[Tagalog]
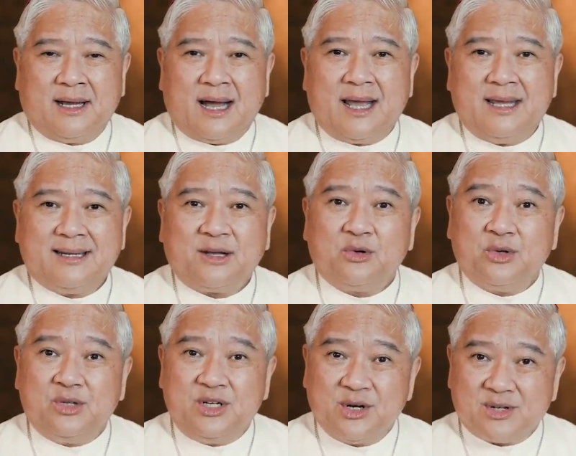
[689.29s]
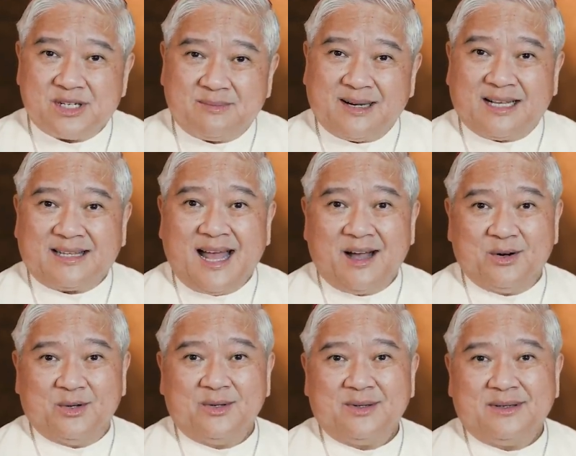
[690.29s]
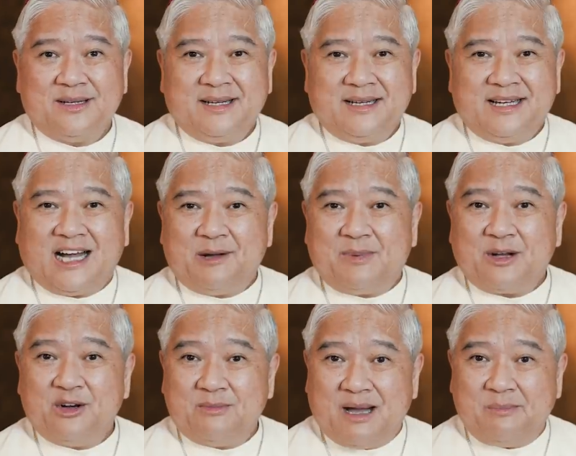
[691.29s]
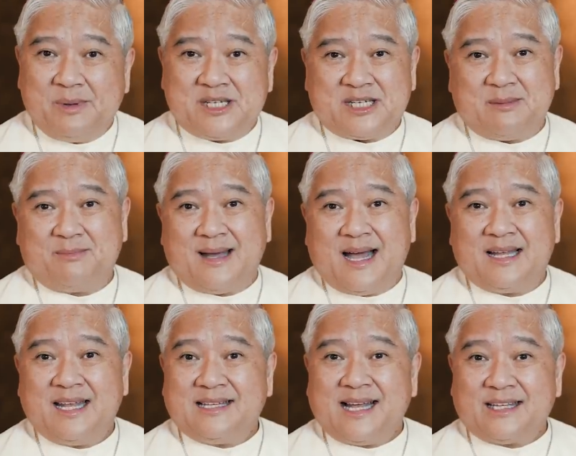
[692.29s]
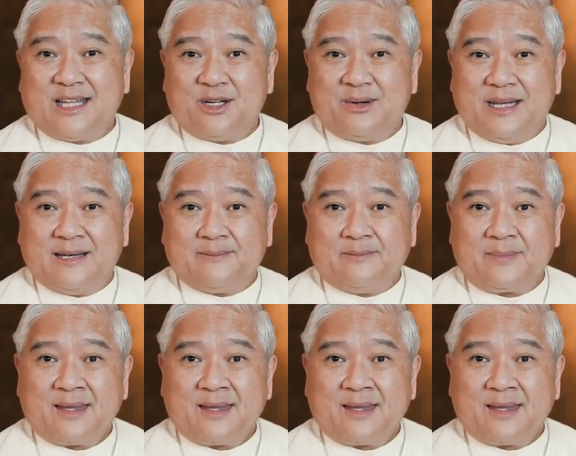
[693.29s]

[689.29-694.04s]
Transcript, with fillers: ay nag-udyok sa mga tao na kapag lumapit sa simbahan ay tatanungin,